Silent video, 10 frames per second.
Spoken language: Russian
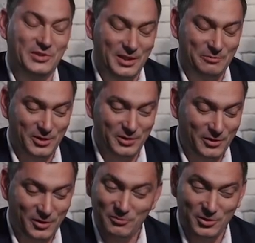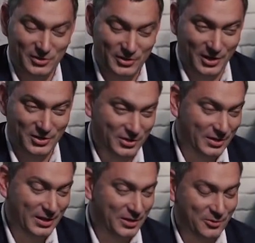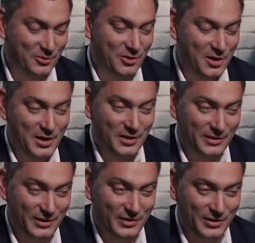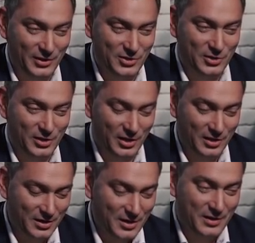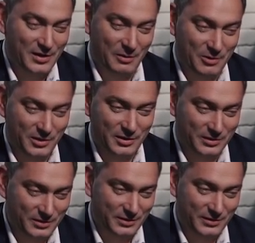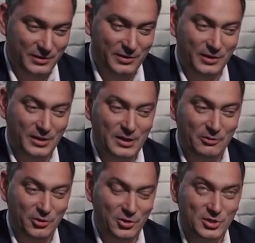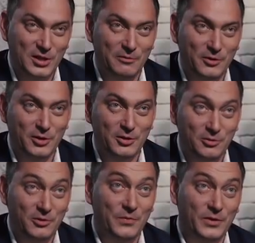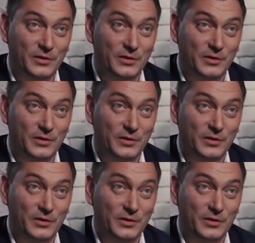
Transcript: Поставил перед дверью, мне же страшно, да, я такой до 10 досчитал, обратно с 10 до 1 досчитал, выдохнул,